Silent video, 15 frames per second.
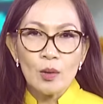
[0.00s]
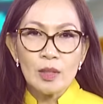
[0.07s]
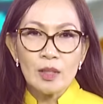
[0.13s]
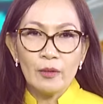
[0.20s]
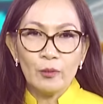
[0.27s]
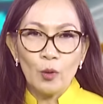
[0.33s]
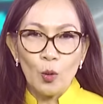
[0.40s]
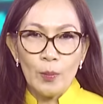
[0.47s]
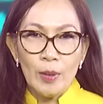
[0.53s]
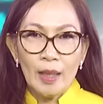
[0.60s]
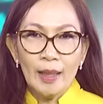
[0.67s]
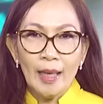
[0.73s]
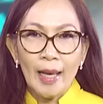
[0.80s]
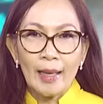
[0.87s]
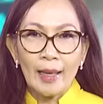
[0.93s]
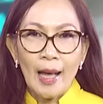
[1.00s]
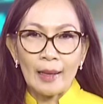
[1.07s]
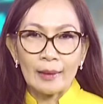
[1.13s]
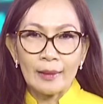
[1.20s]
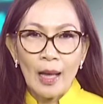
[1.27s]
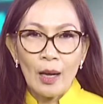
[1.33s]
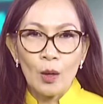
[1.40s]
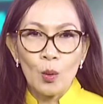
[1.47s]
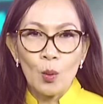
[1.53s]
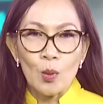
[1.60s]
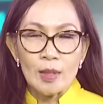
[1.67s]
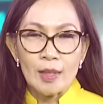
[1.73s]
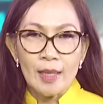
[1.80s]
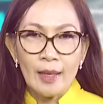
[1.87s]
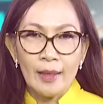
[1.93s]
do sự phổ biến ngày càng tăng
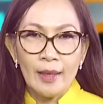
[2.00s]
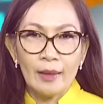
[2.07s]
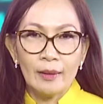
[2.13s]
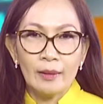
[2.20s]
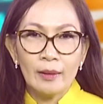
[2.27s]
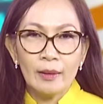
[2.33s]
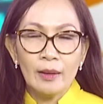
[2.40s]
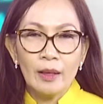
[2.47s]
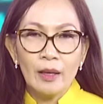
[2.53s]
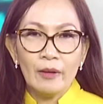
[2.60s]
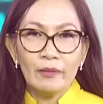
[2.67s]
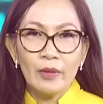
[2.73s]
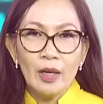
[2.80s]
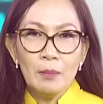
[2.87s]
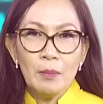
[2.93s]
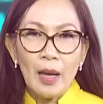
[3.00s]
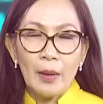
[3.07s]
của xe điện với